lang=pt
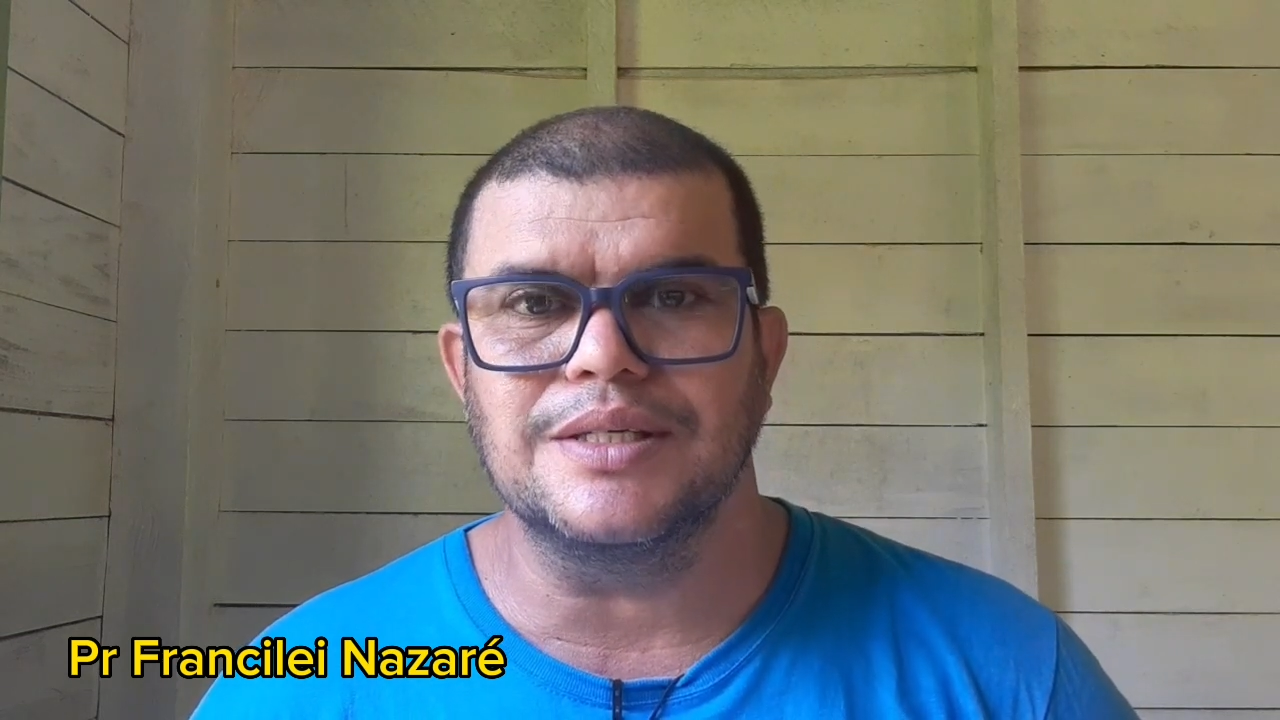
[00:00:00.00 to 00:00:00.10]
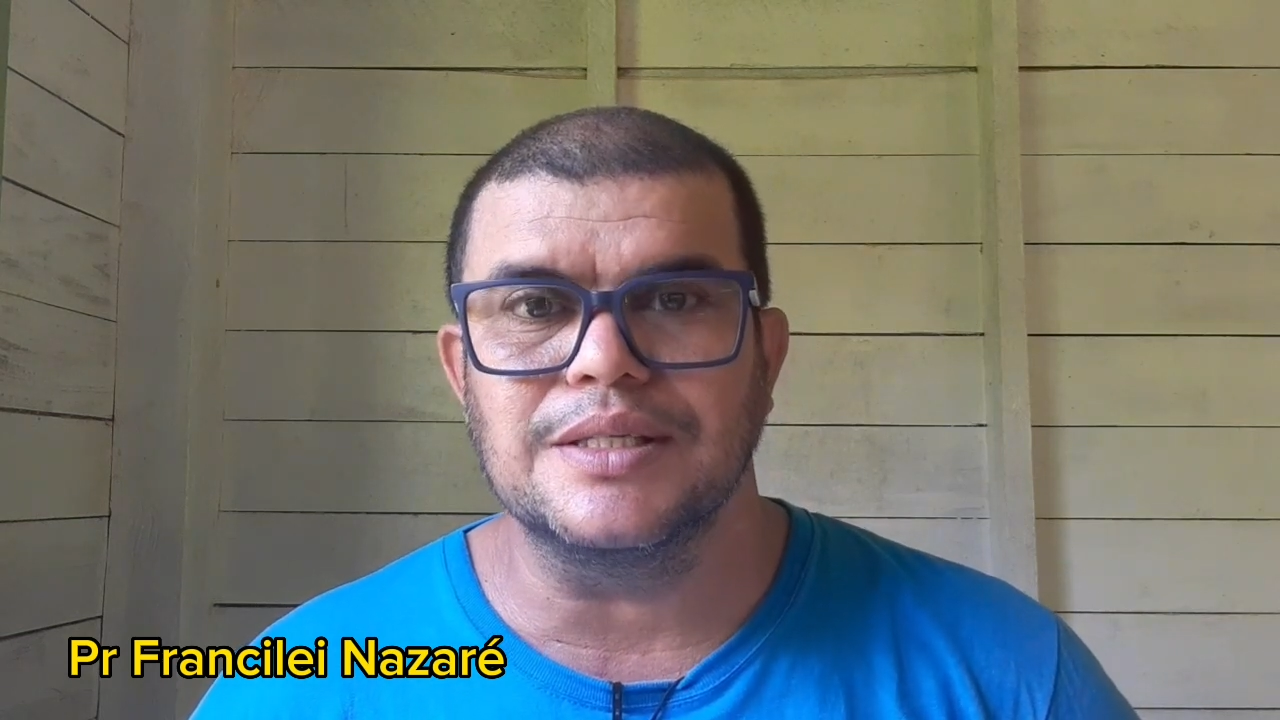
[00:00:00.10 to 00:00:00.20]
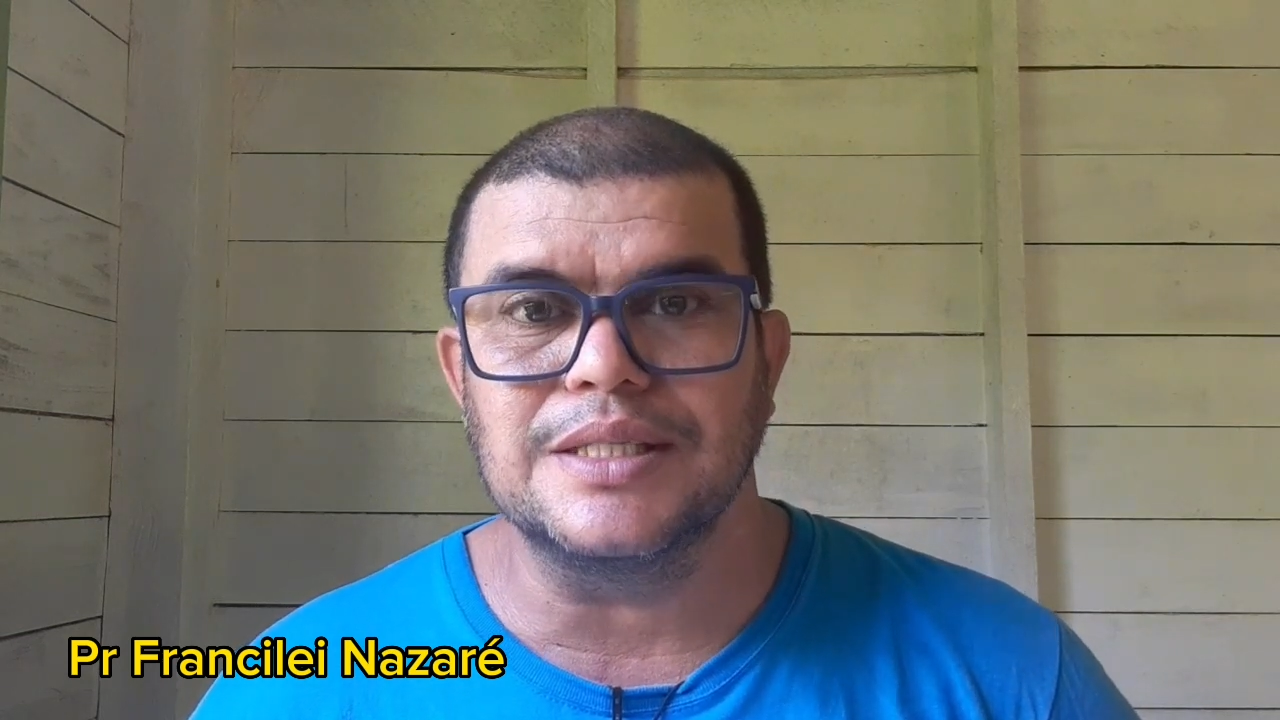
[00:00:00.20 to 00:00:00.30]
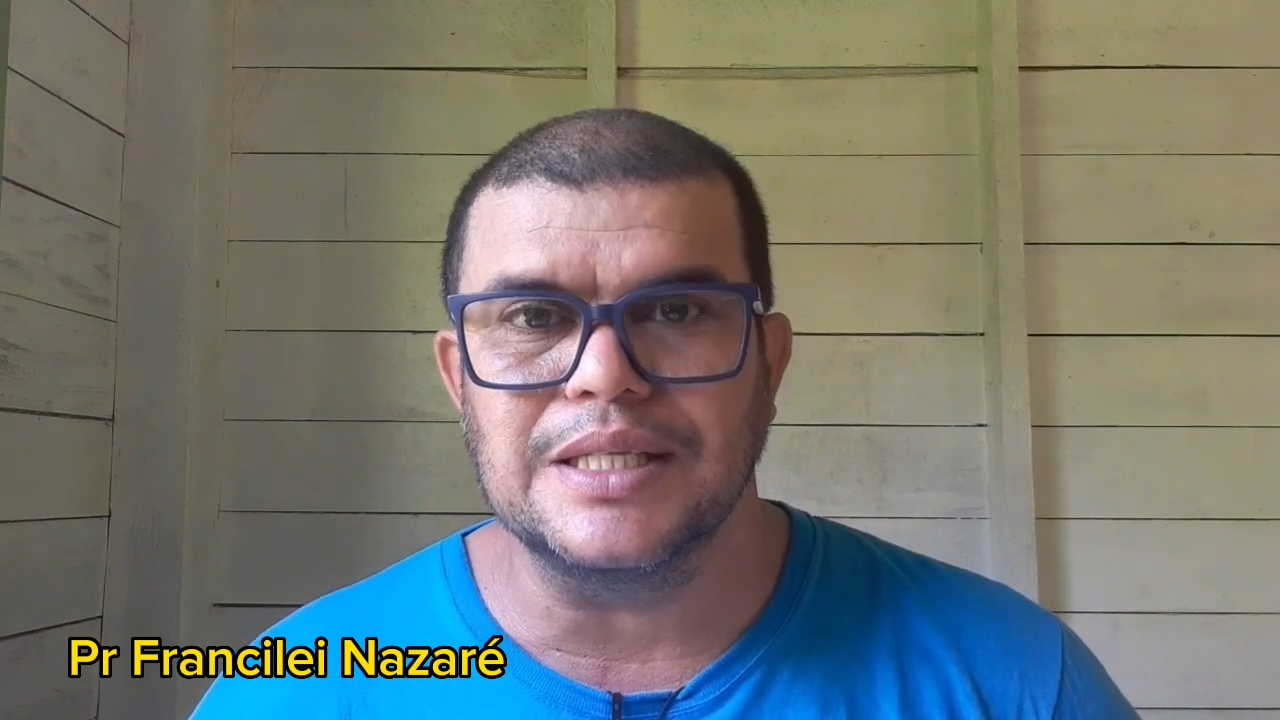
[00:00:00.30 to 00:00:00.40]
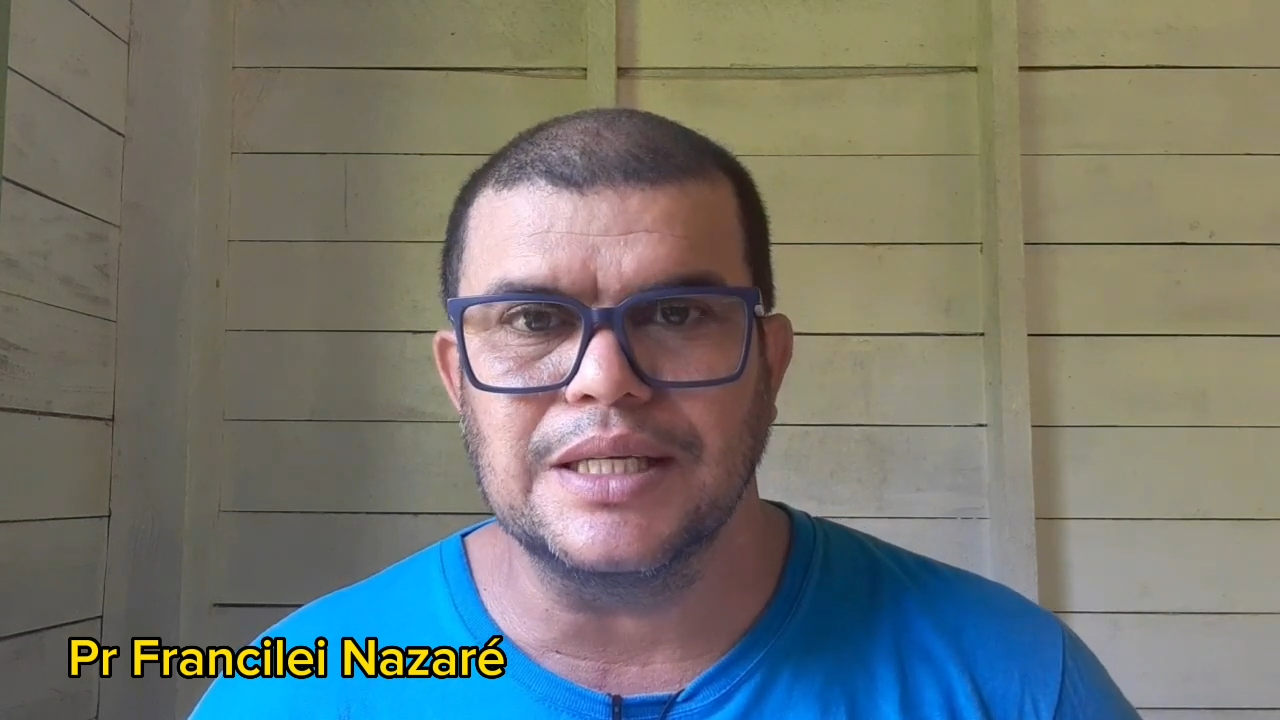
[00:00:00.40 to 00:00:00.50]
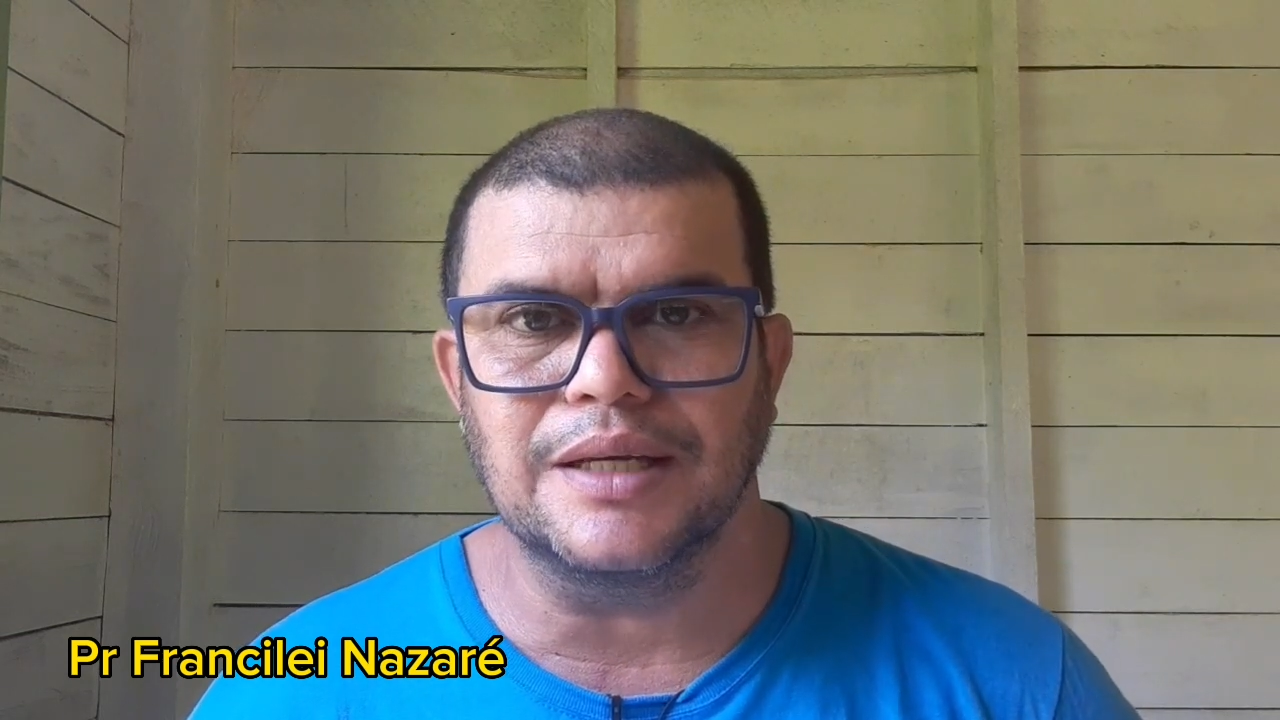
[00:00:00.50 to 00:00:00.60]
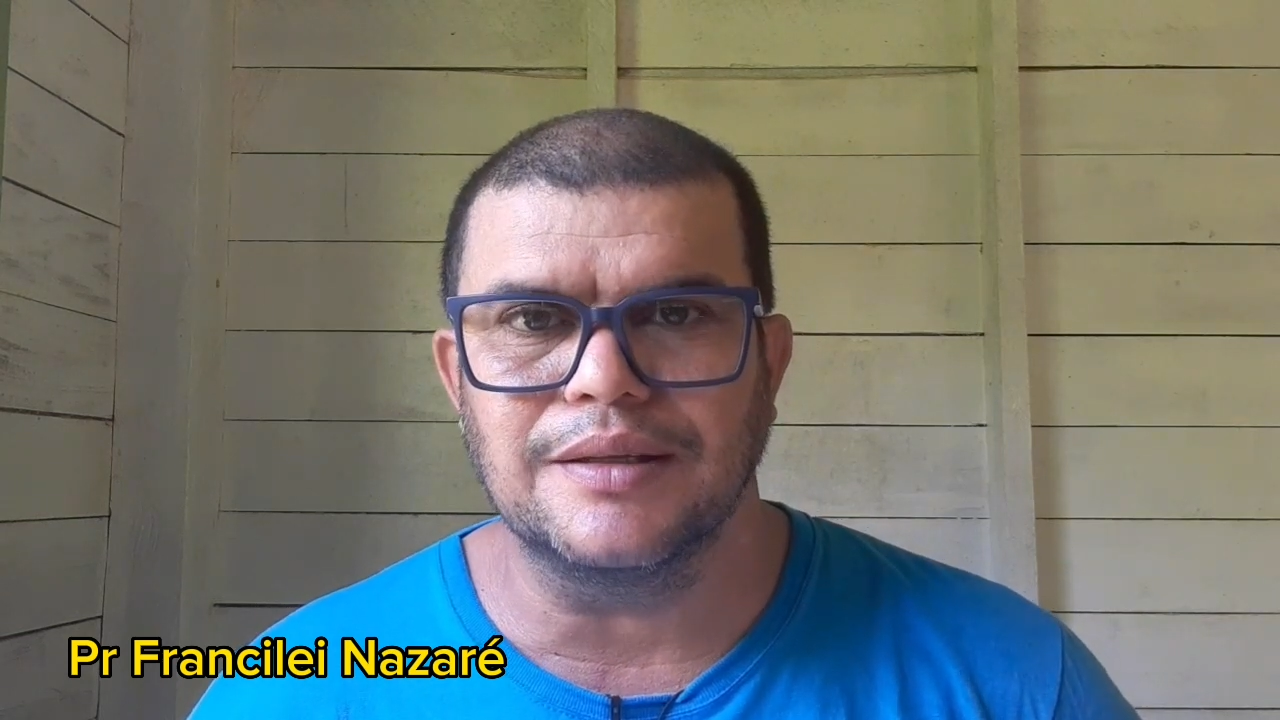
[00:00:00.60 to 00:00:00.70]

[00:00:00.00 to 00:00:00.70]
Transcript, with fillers: dizer